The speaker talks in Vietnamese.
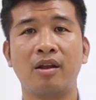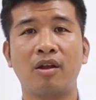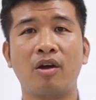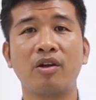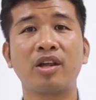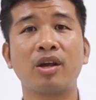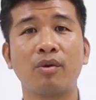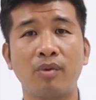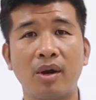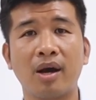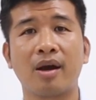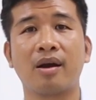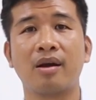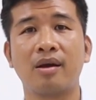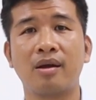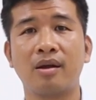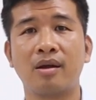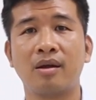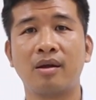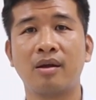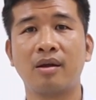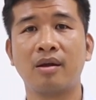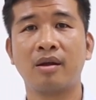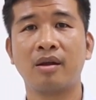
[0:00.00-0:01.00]
nó chịu lực
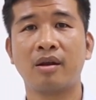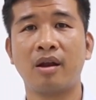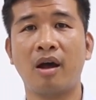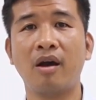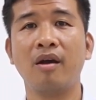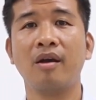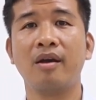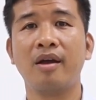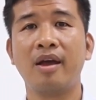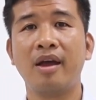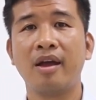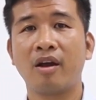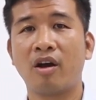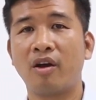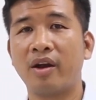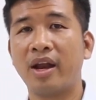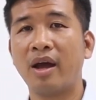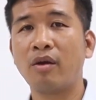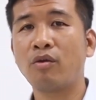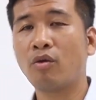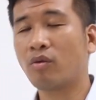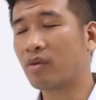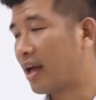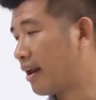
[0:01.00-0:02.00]
đó còn
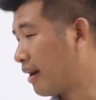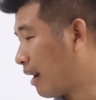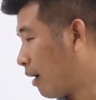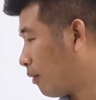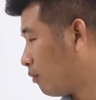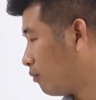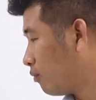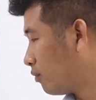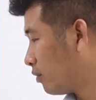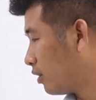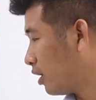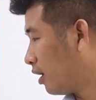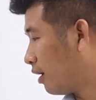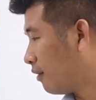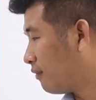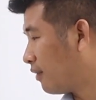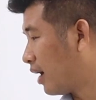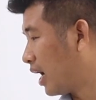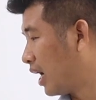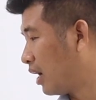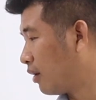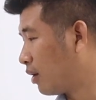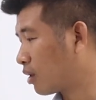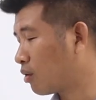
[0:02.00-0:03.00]
nếu chúng ta đóng nửa
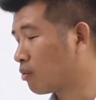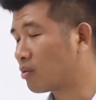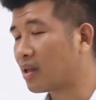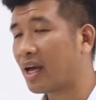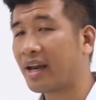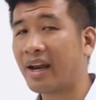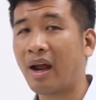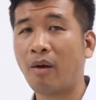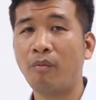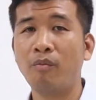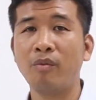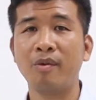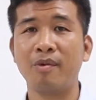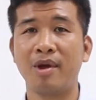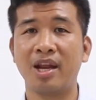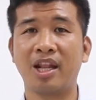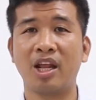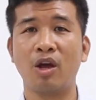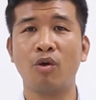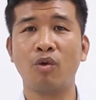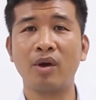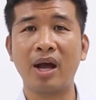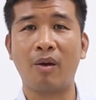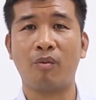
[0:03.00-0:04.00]
vời hoặc chúng ta đóng nó bị
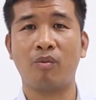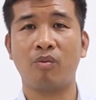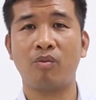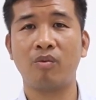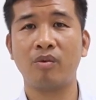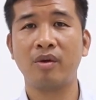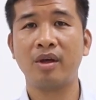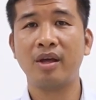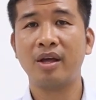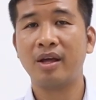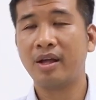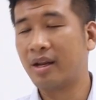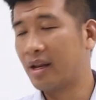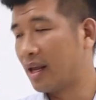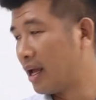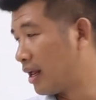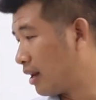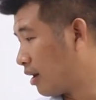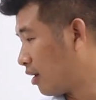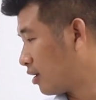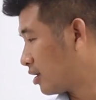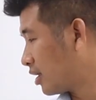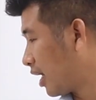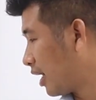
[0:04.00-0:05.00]
thiếu cọc thì
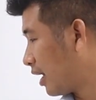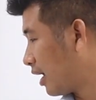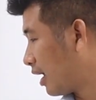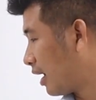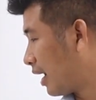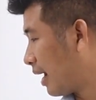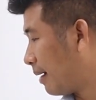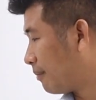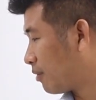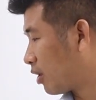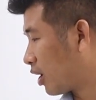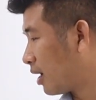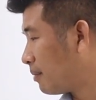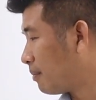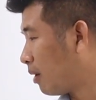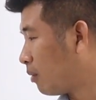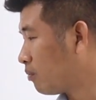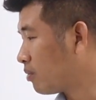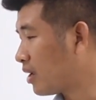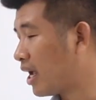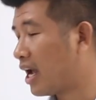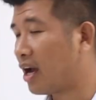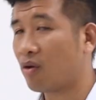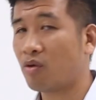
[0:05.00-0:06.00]
nó sẽ làm cho cái
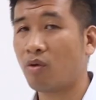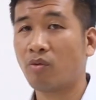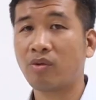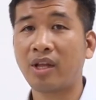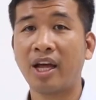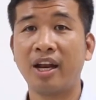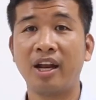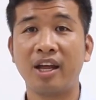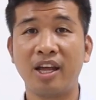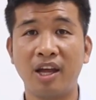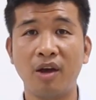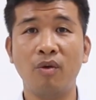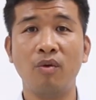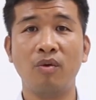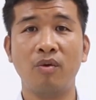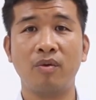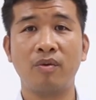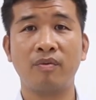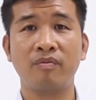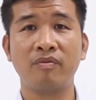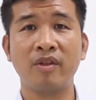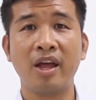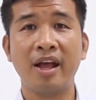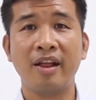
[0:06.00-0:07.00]
móng nhà của chúng ta nó yếu
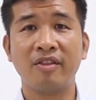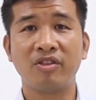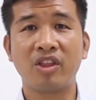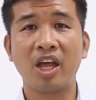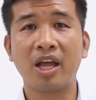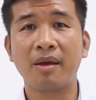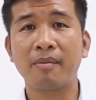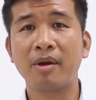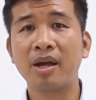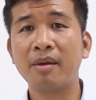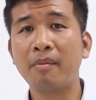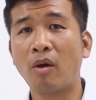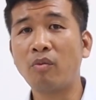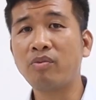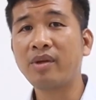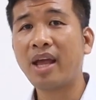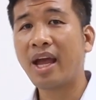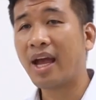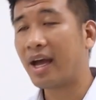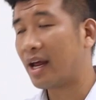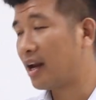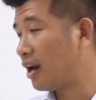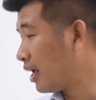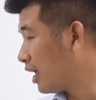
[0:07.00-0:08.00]
thì cái móng
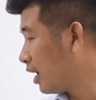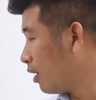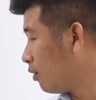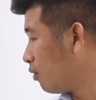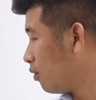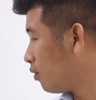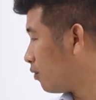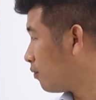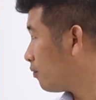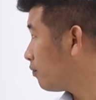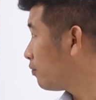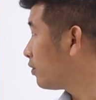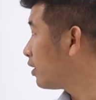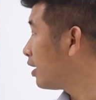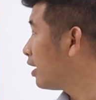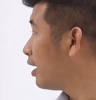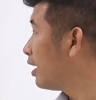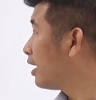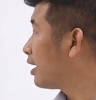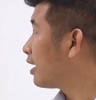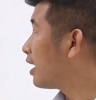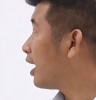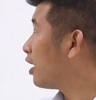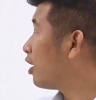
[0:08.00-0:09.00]
nhà nó yếu
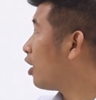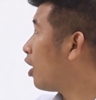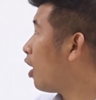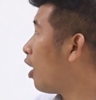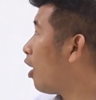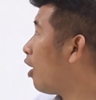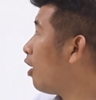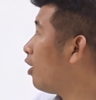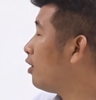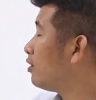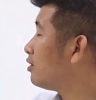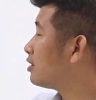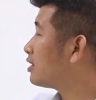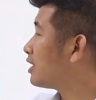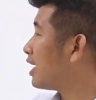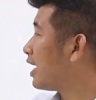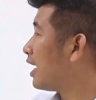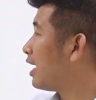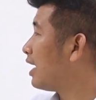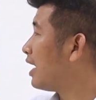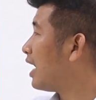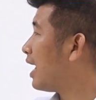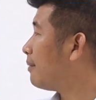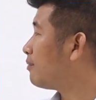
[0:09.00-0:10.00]
thì nó
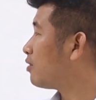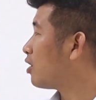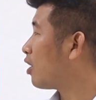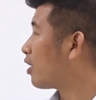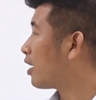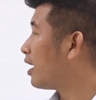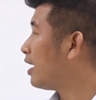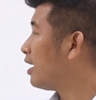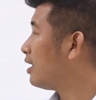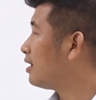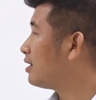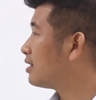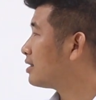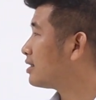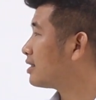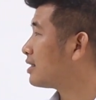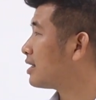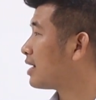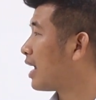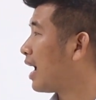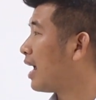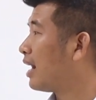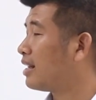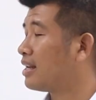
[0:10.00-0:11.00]
sẽ làm cho cái
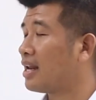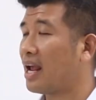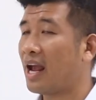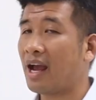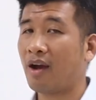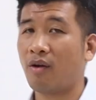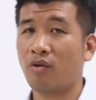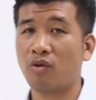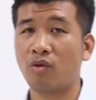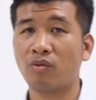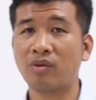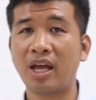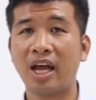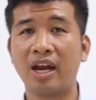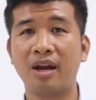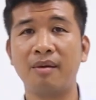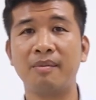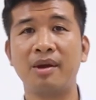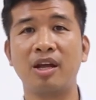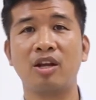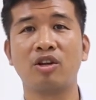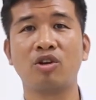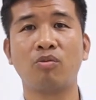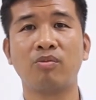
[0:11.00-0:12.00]
sàn nhà của chúng ta nó
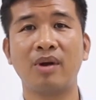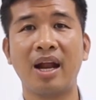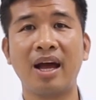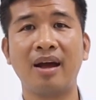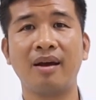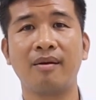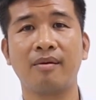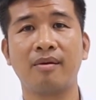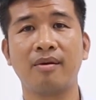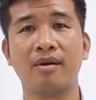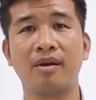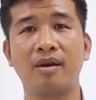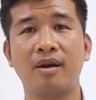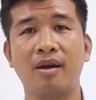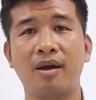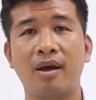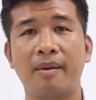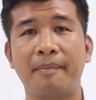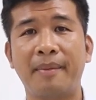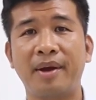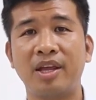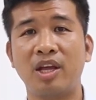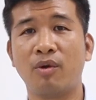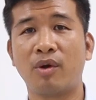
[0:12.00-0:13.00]
bị rung lắc
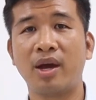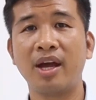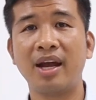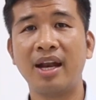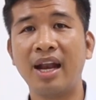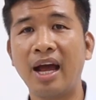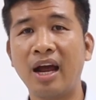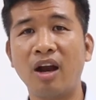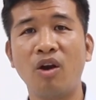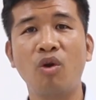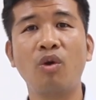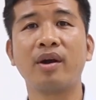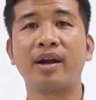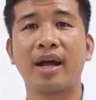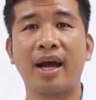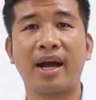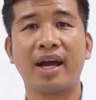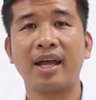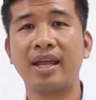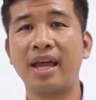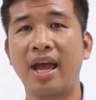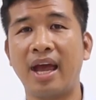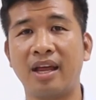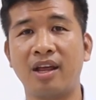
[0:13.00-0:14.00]
mà nhiều khi lắc luôn cả
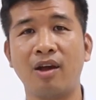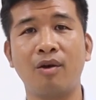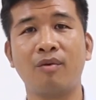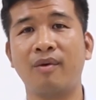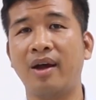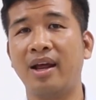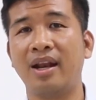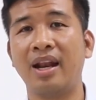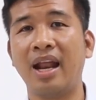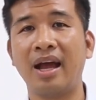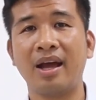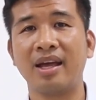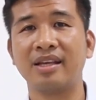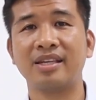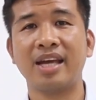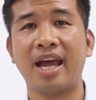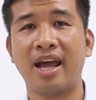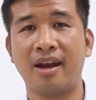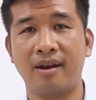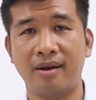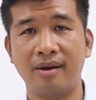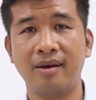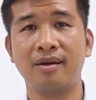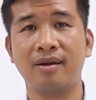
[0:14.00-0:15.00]
cái nhà chứ không phải lắc cái
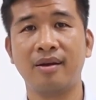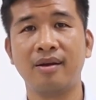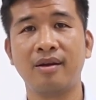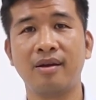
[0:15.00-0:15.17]
sàn nữa